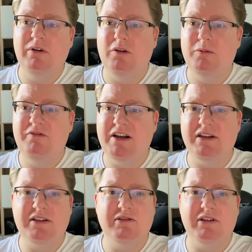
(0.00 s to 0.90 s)
äh, um
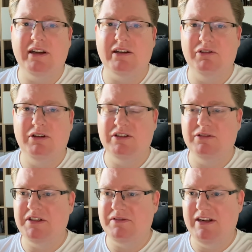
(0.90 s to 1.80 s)
Wasser zu trinken oder
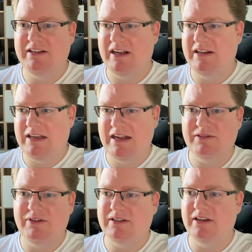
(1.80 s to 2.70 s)
sowas, weil es halt
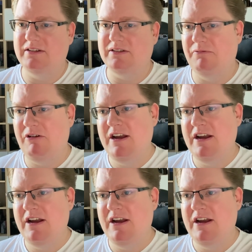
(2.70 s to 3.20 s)
Salzwasser ist.